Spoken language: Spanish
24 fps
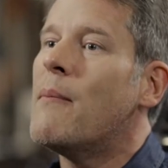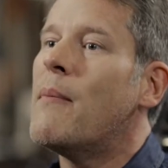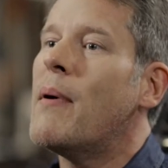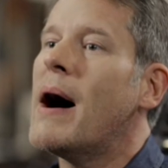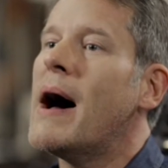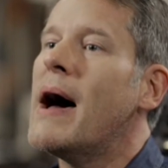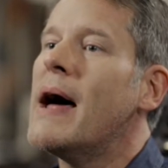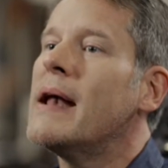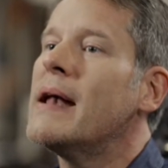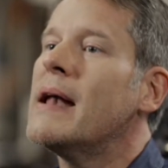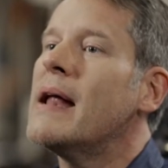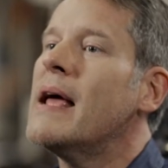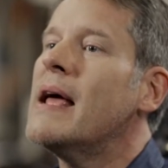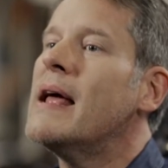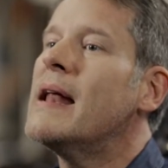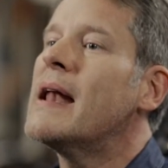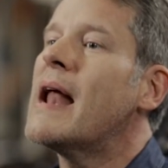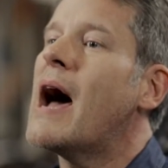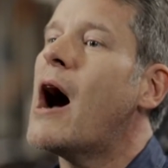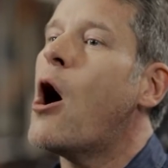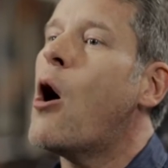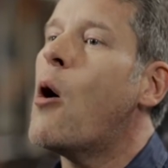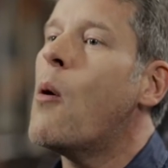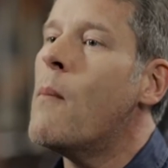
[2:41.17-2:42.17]
van
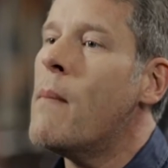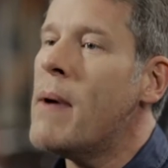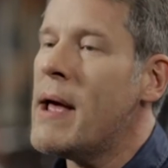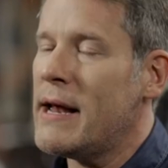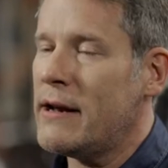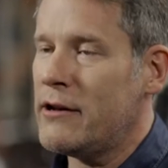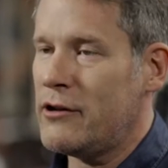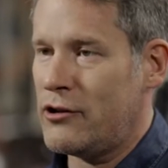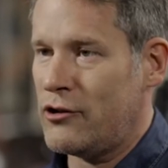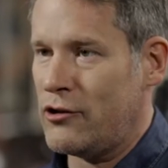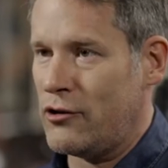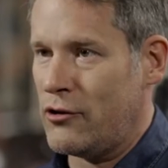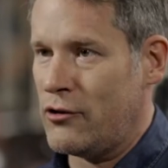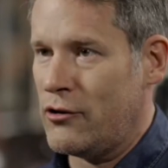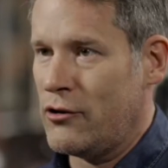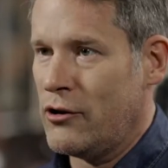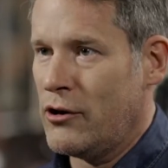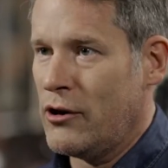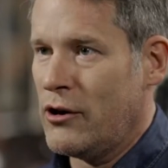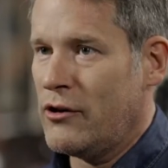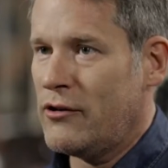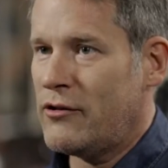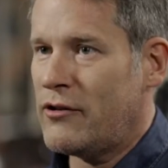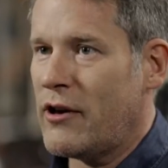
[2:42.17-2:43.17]
en aumento
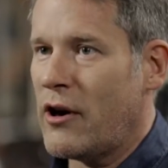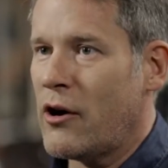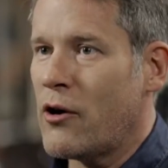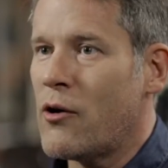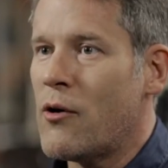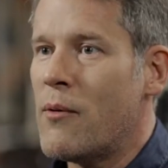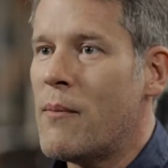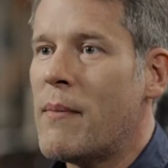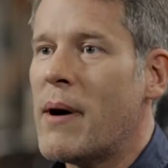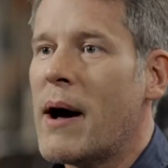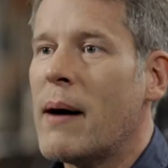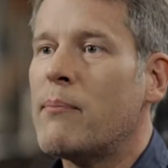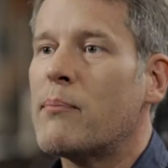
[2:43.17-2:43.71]
según